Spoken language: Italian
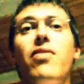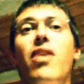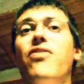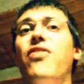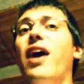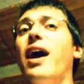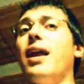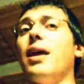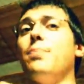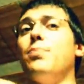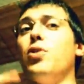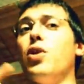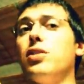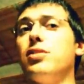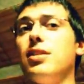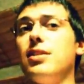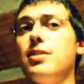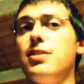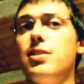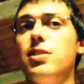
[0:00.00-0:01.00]
prova a fare
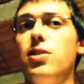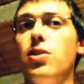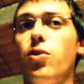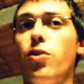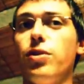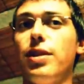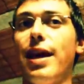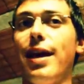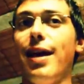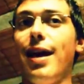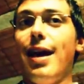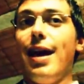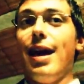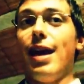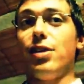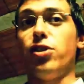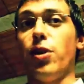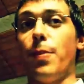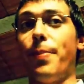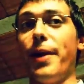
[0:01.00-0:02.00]
più attenzione
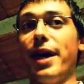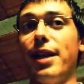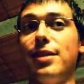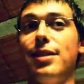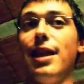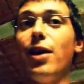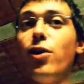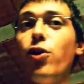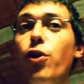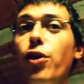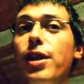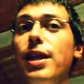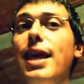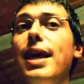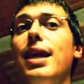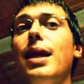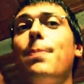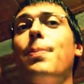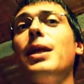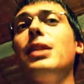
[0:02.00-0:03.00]
e se perdi la
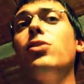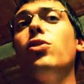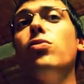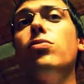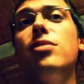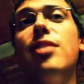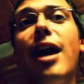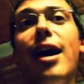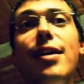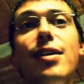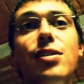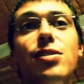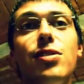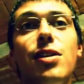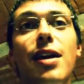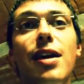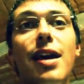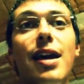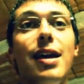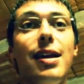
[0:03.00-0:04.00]
corriera prendi un
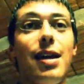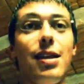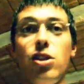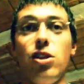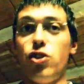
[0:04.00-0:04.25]
taxi,